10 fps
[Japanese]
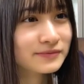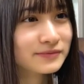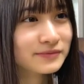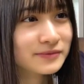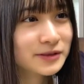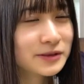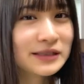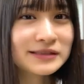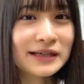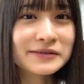諸説
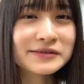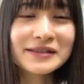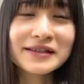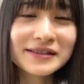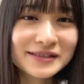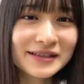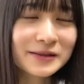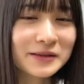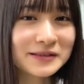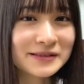あるじゃないですか
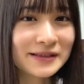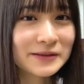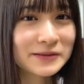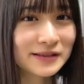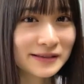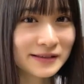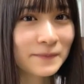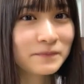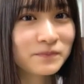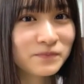クラス替の仕方
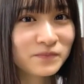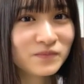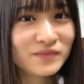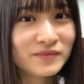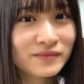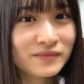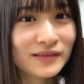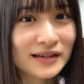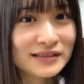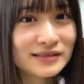なんか、
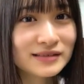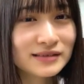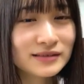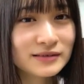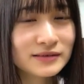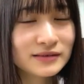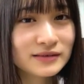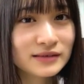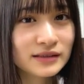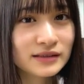
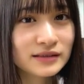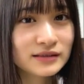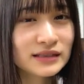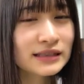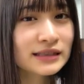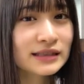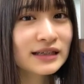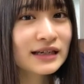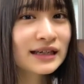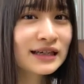ね、成績が
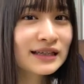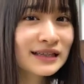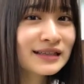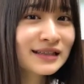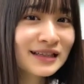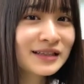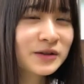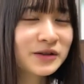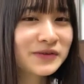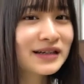平均になるように
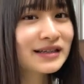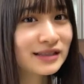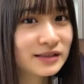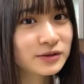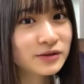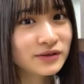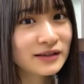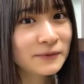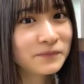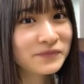分けてるとか
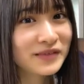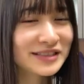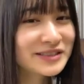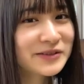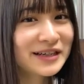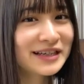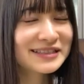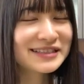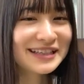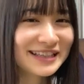足の速さが
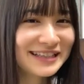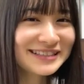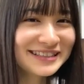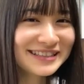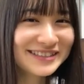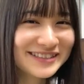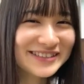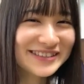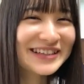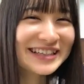平均になるように
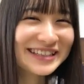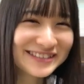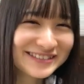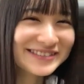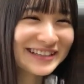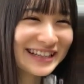分けてるとか